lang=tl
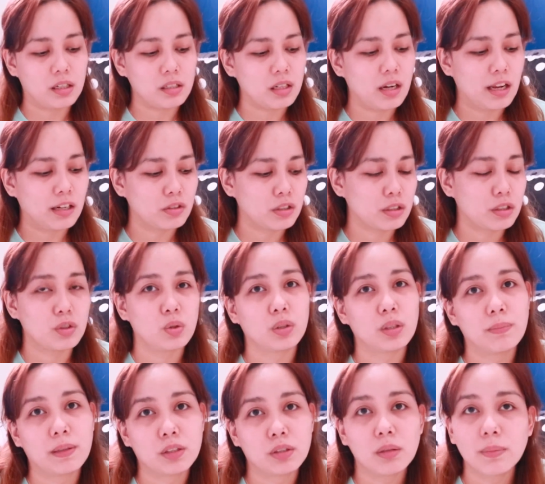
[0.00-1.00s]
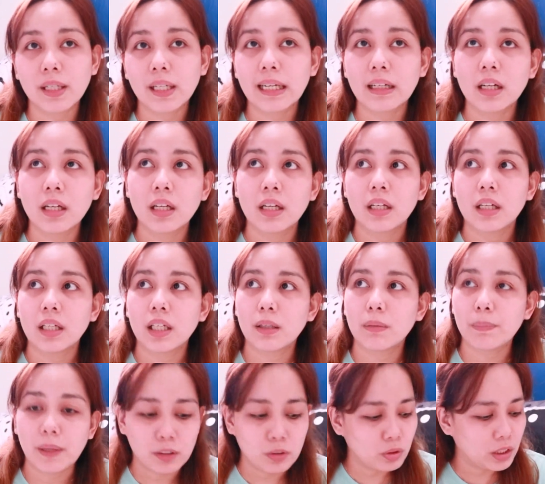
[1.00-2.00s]
Kasi lalo na sa YouTube, pag sobrang
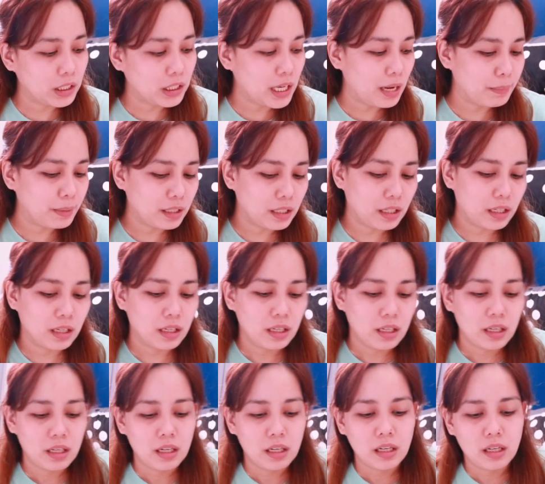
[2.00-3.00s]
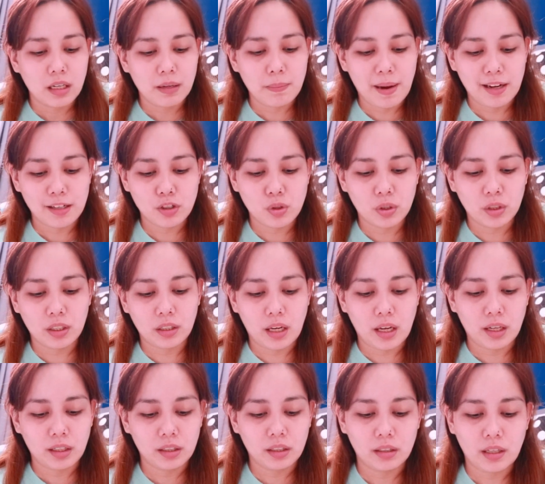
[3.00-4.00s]
higpit ng ginagamit na mask yung
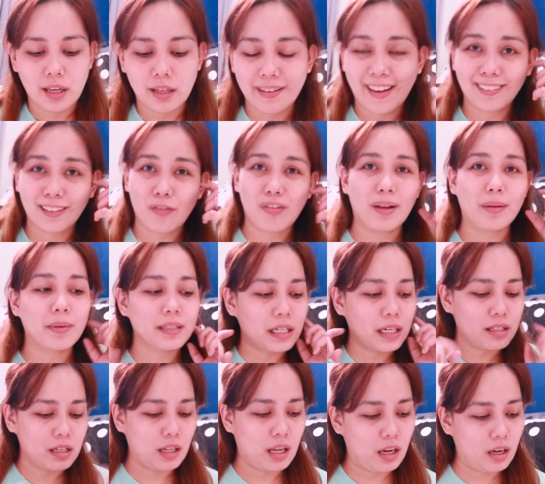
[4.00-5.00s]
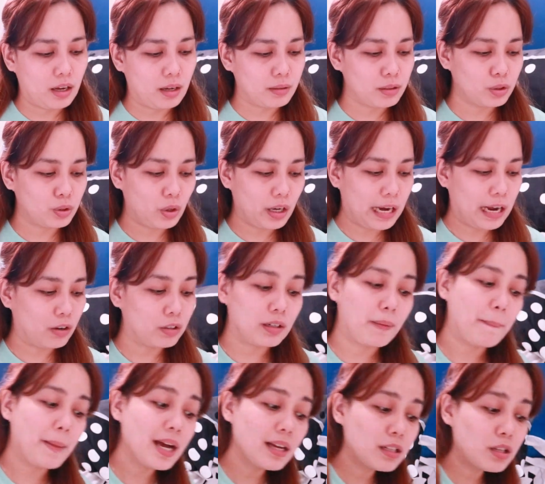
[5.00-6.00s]
1095, ang sakit sa tenga. So, kailangan ko
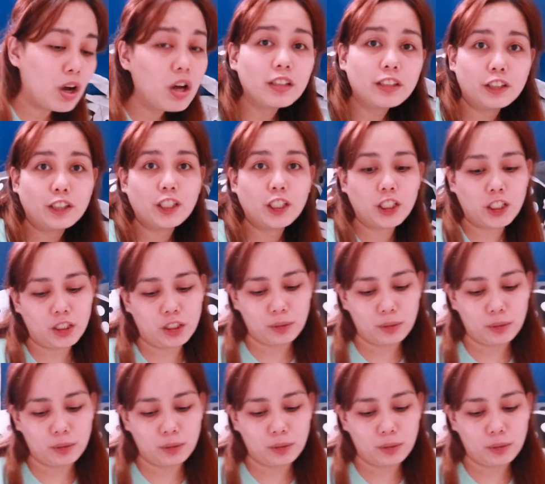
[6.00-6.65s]
ng mask holder